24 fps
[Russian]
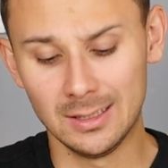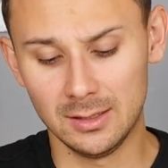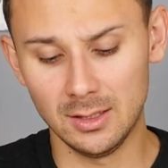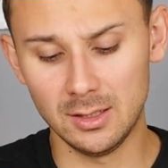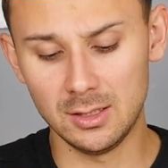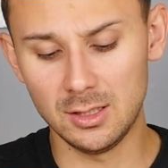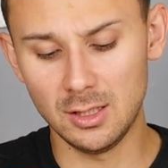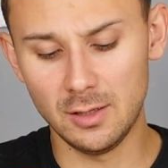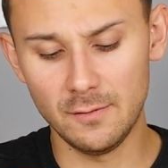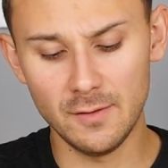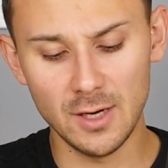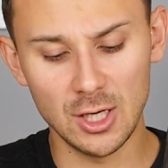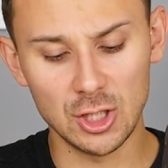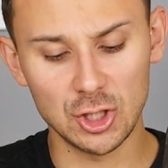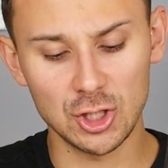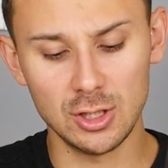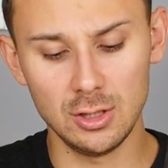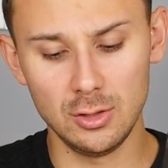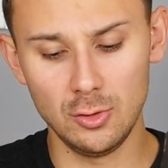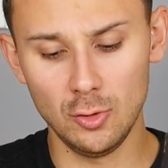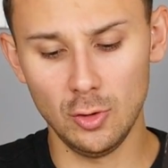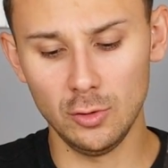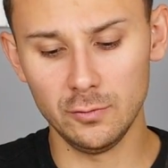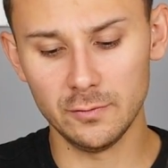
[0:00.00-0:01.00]
на деревяшке,
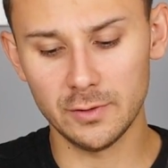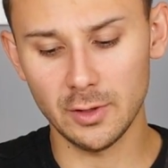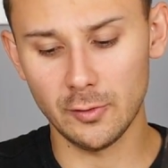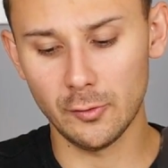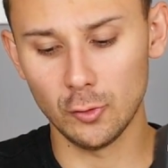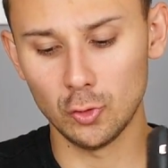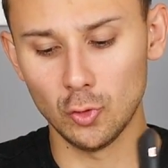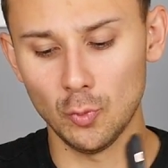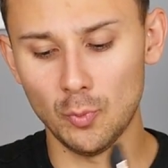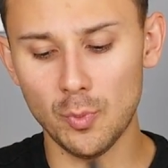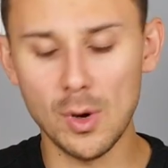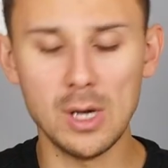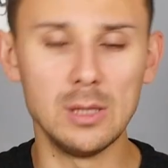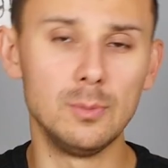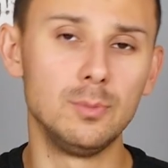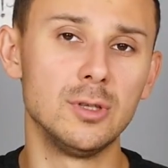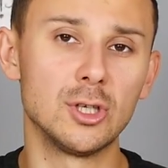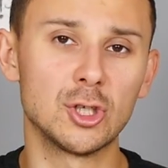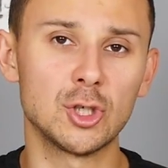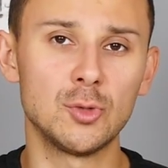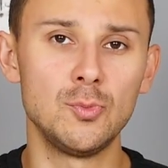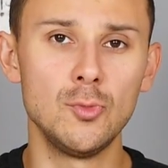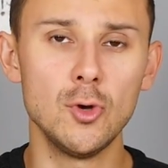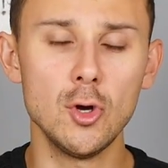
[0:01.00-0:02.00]
и он вот так вот упал
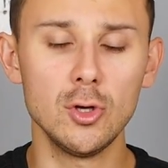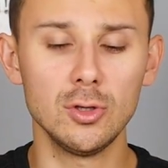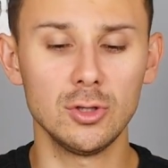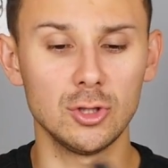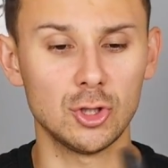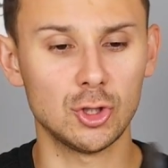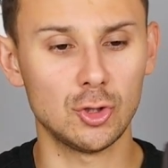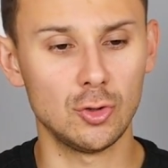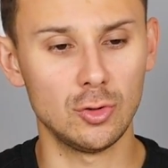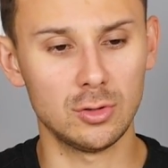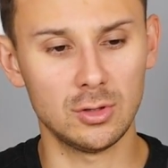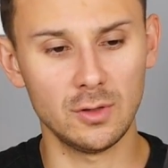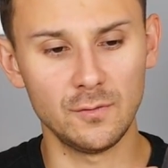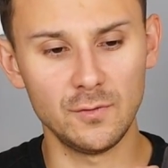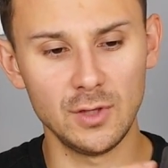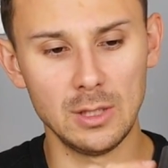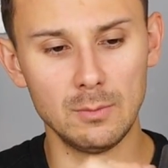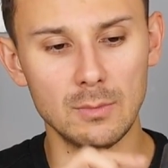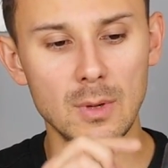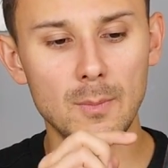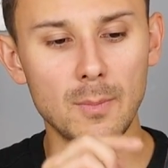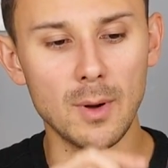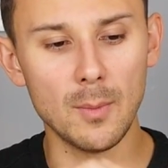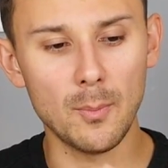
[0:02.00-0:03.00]
плашменно, что-то,
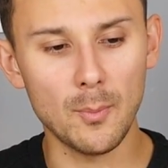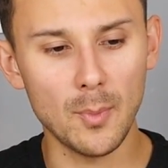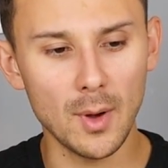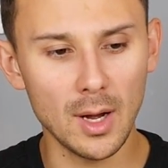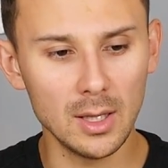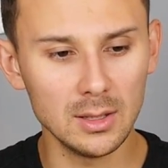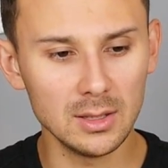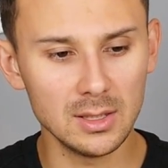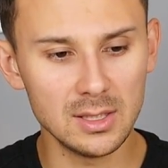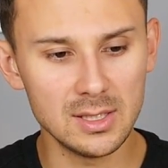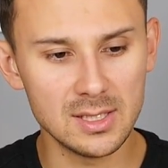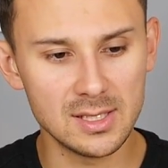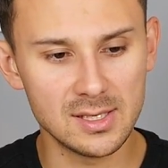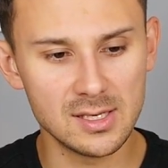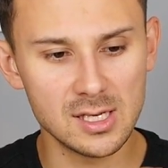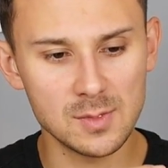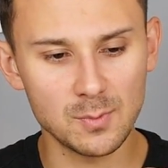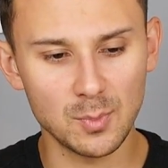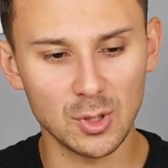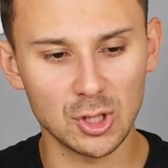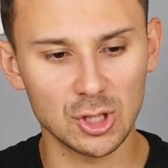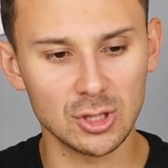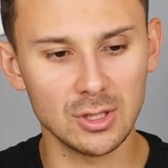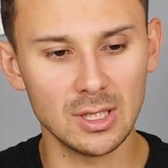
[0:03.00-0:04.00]
видимо, попал, и здесь
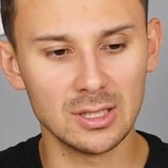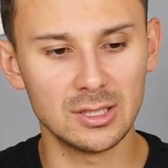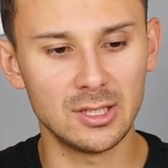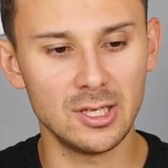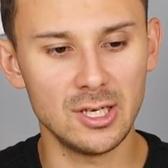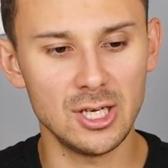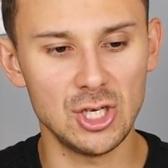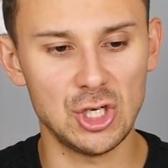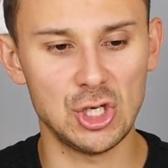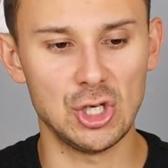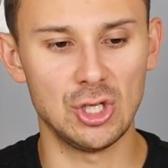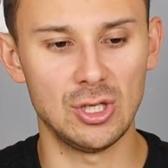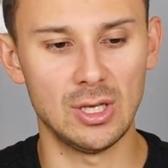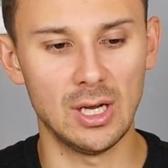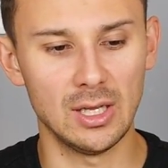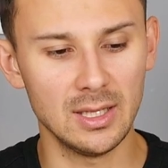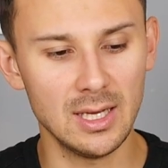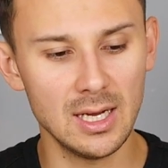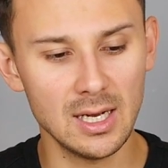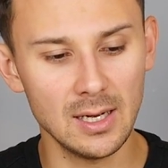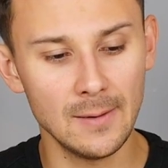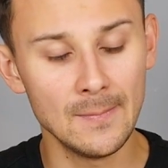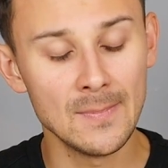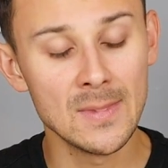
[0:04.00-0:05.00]
пошла трещина.
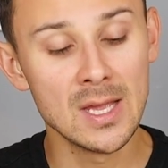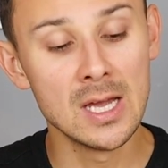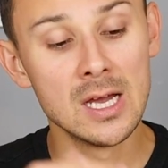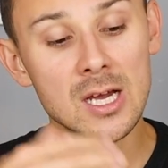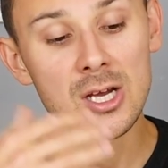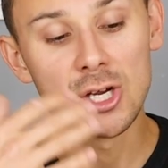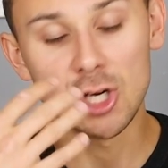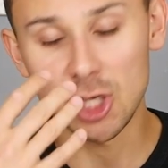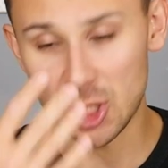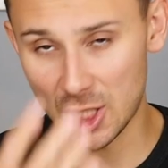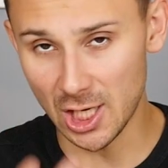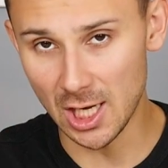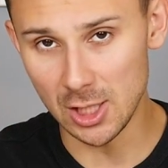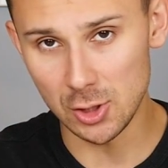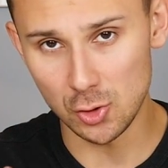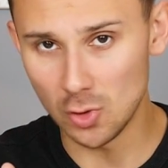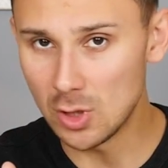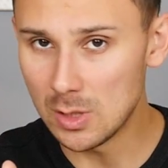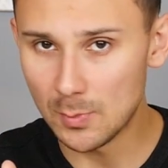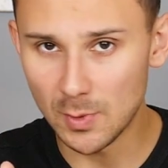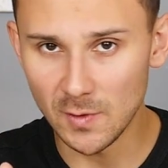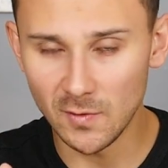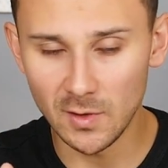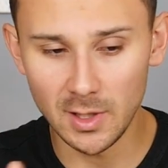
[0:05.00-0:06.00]
Она, к счастью,
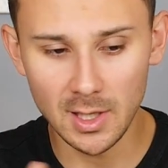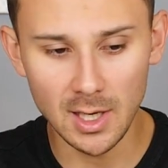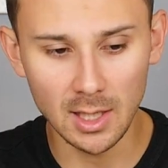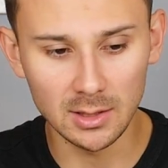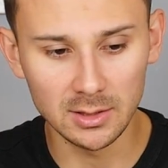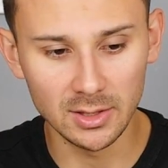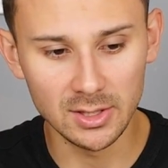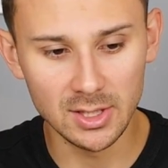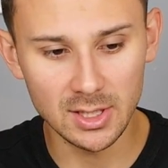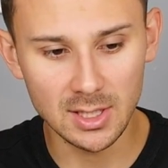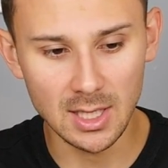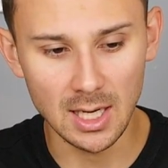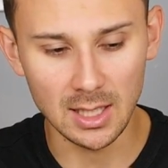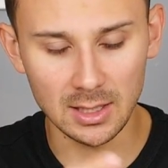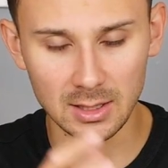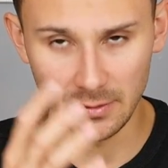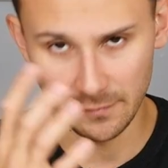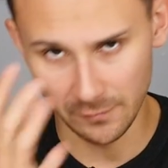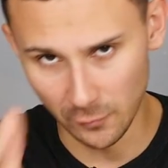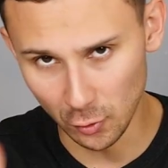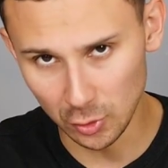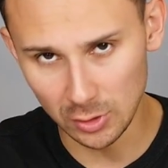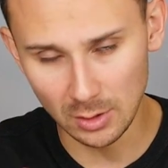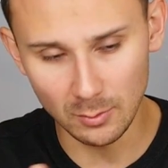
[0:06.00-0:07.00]
не повлияла никак на
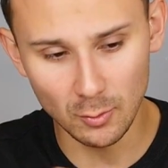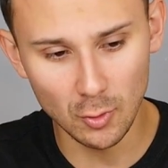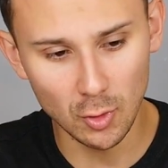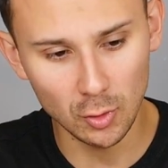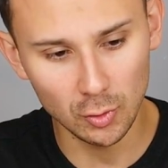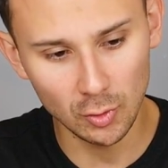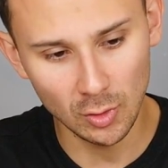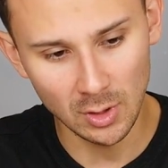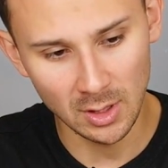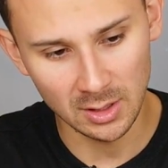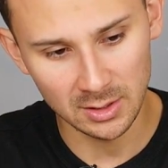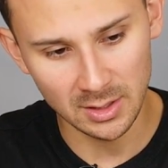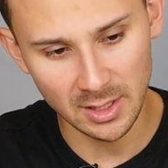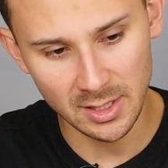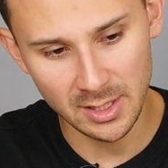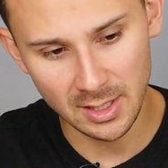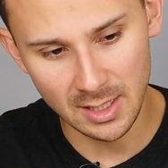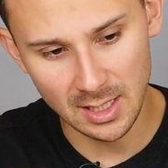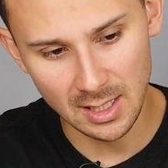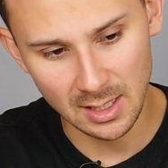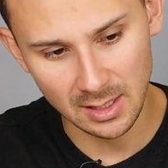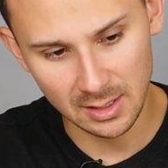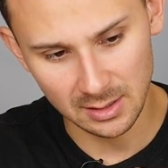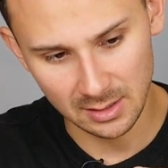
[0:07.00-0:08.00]
фотомодуль, она
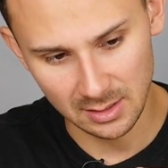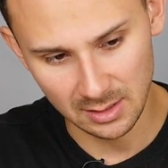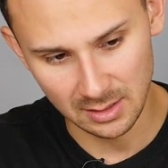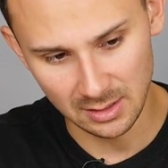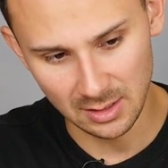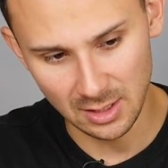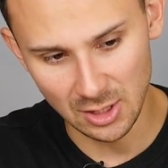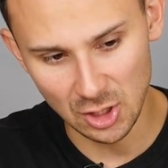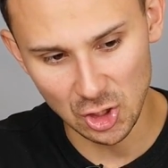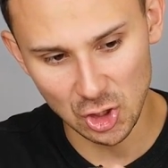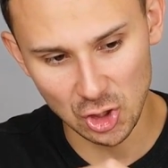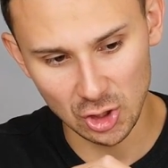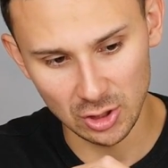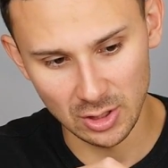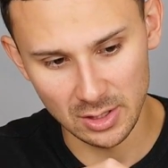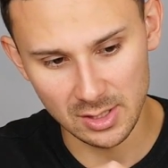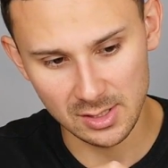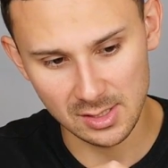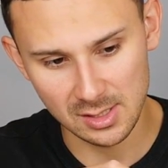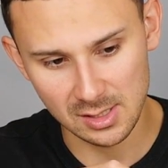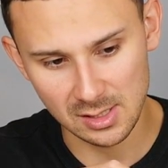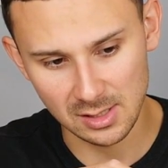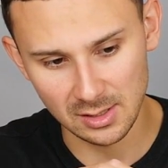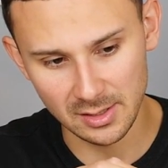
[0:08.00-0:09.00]
никак, эта трещина, не
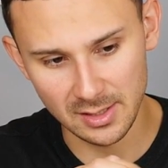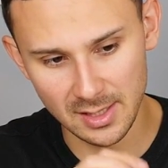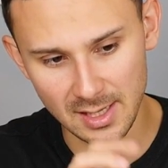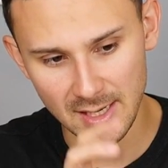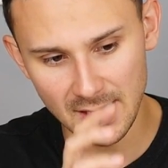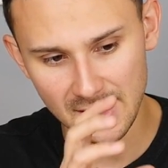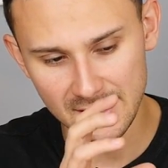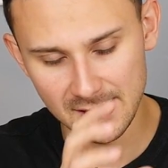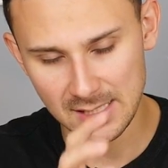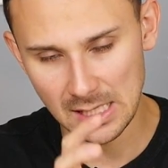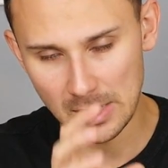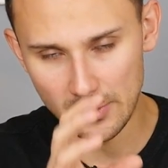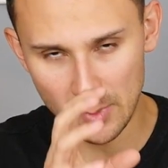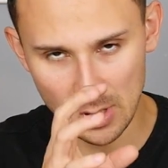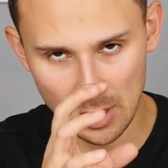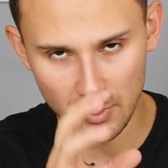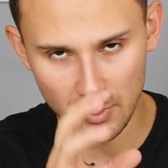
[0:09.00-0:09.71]
заслоняет сами